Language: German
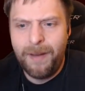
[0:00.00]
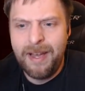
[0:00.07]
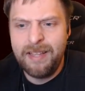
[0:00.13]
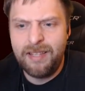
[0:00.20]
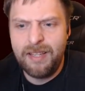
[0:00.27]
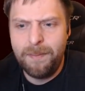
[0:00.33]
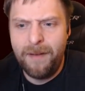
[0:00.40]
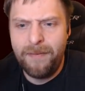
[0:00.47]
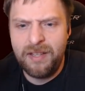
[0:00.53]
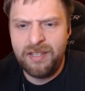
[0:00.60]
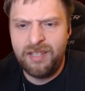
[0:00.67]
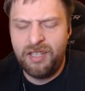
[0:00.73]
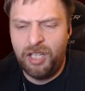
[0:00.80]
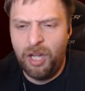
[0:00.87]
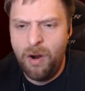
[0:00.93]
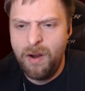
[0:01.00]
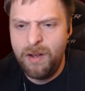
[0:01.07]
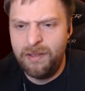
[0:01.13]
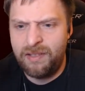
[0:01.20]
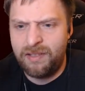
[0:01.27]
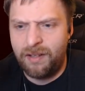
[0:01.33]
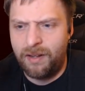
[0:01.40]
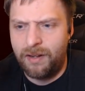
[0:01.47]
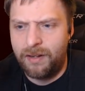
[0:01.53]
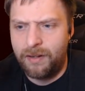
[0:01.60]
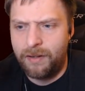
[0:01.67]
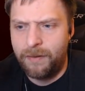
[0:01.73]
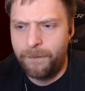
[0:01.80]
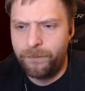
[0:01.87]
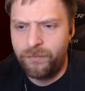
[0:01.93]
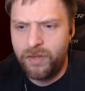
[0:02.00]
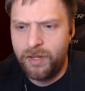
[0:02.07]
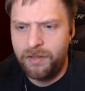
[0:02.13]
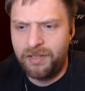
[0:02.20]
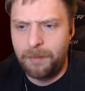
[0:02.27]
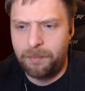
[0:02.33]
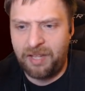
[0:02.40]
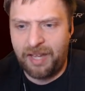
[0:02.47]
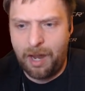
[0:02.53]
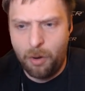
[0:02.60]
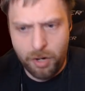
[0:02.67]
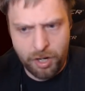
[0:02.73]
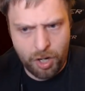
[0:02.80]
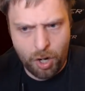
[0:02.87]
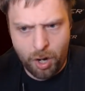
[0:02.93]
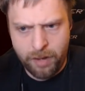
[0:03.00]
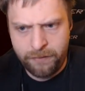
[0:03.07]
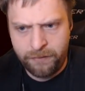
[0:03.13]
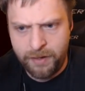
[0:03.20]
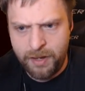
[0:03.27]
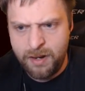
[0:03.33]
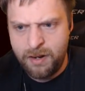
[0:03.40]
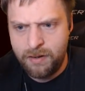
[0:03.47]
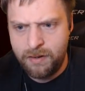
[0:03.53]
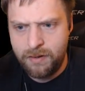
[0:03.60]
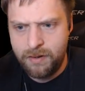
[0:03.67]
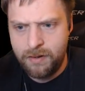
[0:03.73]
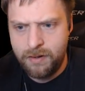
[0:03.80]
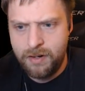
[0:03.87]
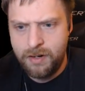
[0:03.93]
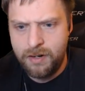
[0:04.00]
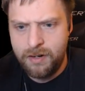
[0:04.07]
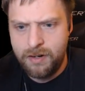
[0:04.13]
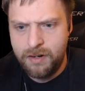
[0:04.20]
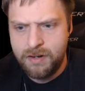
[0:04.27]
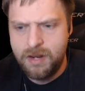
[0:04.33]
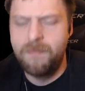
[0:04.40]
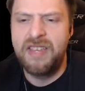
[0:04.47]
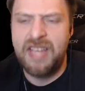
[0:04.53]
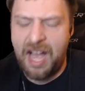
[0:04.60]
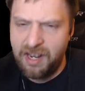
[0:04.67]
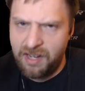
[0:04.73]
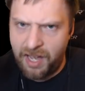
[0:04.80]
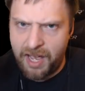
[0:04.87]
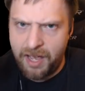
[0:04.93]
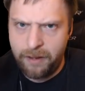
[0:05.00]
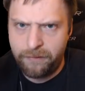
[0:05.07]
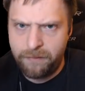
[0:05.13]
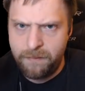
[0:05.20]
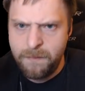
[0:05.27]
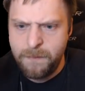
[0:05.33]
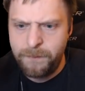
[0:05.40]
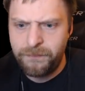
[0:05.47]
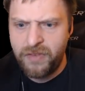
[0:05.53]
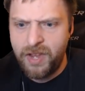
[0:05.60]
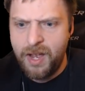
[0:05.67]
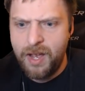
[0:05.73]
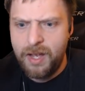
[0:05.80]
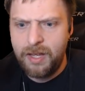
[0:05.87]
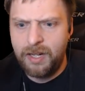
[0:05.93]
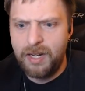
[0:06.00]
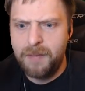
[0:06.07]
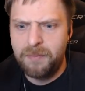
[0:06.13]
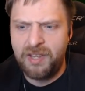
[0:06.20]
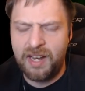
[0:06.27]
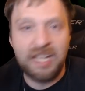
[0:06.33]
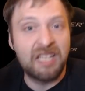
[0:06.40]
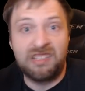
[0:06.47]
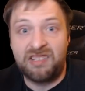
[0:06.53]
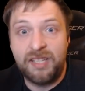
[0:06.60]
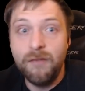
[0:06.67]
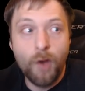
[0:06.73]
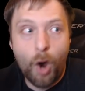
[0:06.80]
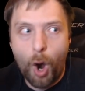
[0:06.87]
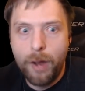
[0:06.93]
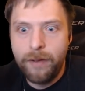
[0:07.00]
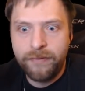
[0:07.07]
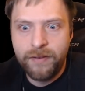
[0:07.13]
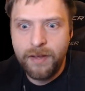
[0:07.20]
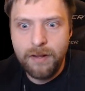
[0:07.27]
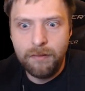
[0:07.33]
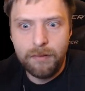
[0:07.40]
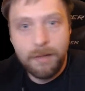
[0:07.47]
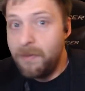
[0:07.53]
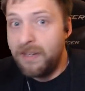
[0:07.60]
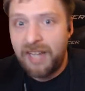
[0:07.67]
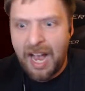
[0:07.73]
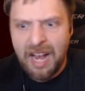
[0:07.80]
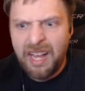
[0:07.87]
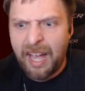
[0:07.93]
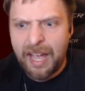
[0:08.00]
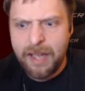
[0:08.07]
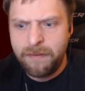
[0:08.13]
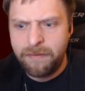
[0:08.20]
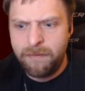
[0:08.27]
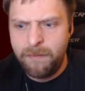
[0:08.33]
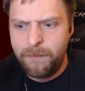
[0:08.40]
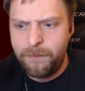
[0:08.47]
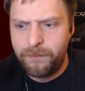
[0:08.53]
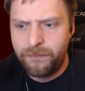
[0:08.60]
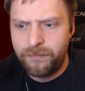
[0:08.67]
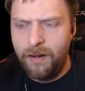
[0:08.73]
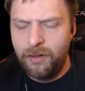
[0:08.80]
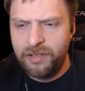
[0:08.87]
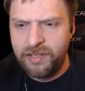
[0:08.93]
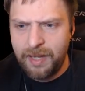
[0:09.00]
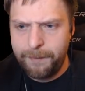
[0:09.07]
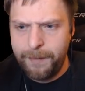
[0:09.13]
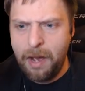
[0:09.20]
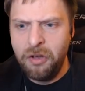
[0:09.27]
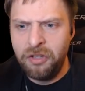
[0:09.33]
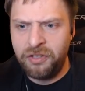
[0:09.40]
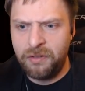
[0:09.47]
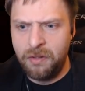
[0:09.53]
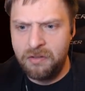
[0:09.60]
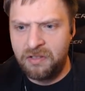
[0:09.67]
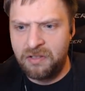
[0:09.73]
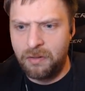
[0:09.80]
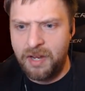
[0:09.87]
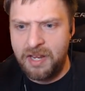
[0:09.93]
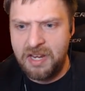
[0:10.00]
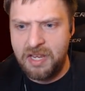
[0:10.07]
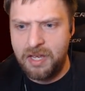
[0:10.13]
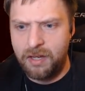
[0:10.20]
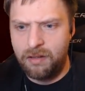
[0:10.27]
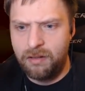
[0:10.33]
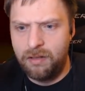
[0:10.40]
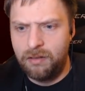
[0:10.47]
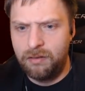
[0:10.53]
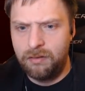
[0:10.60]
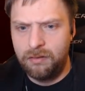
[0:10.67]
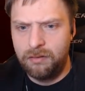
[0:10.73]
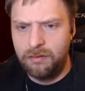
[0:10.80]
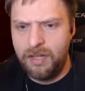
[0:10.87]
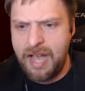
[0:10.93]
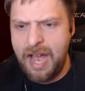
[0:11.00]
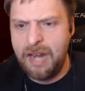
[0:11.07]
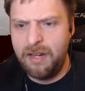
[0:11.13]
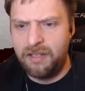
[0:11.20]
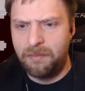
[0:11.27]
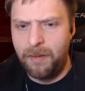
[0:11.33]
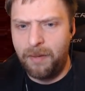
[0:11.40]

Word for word: weiß nicht mal, was ich tun soll. Es gibt traurige Häufchen, die mich angreifen. Dann gibt es aggressive Häufchen, die mich angreifen. Und es gibt Ausdünstungen hier, die gar nichts